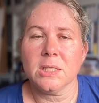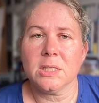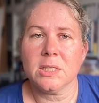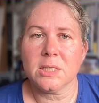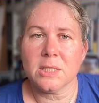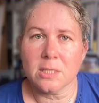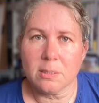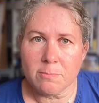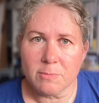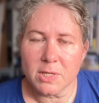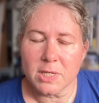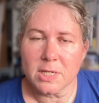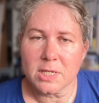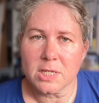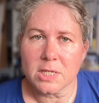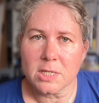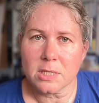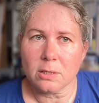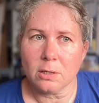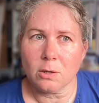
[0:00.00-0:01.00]

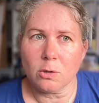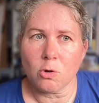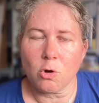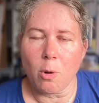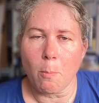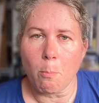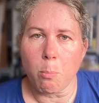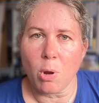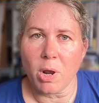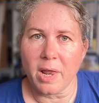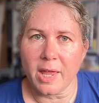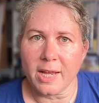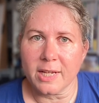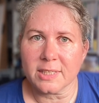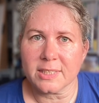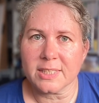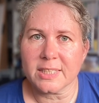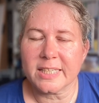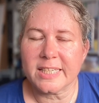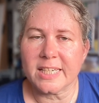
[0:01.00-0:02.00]
ziemlich
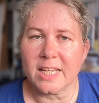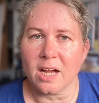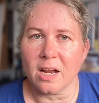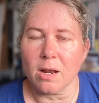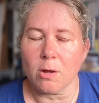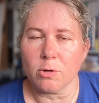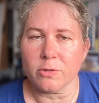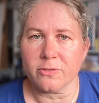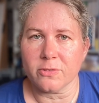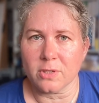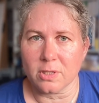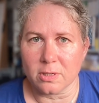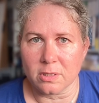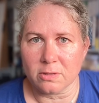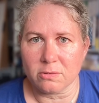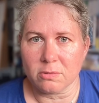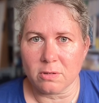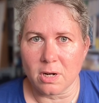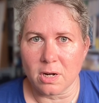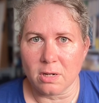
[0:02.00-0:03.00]
komplex, die alle
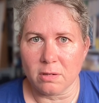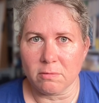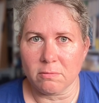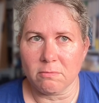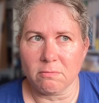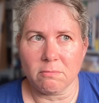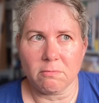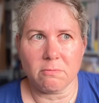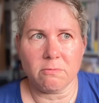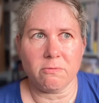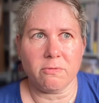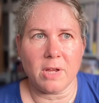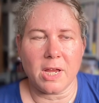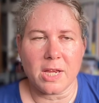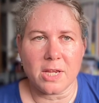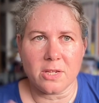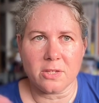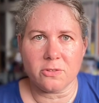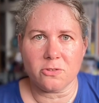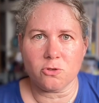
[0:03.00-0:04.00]
auseinanderzuhalten
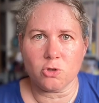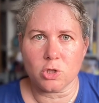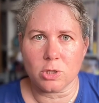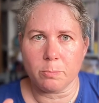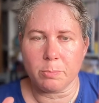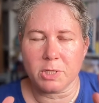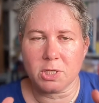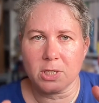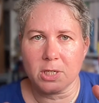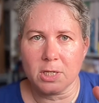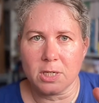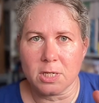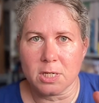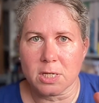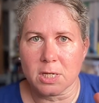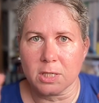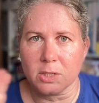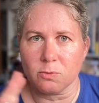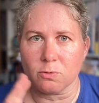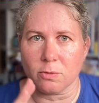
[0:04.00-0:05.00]
welches GPT
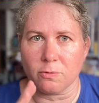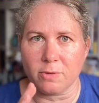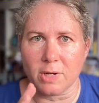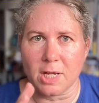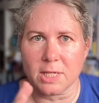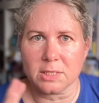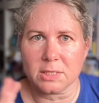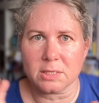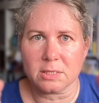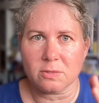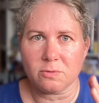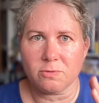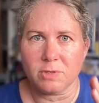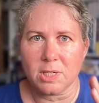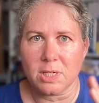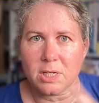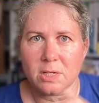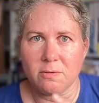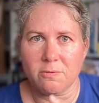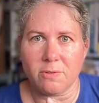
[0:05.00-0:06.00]
jetzt für was,
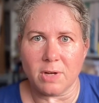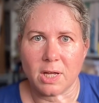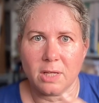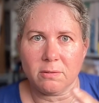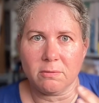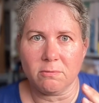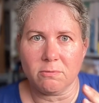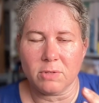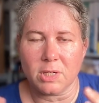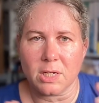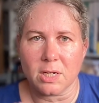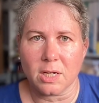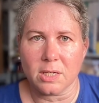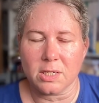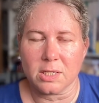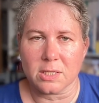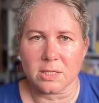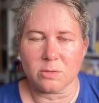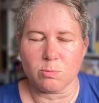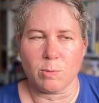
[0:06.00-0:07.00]
wie, wann, wie
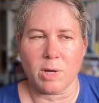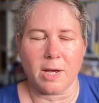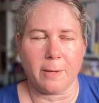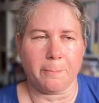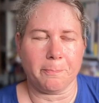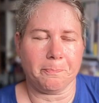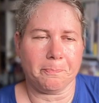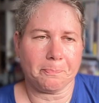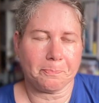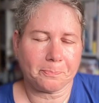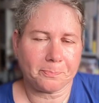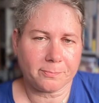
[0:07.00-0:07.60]
kann ich das machen?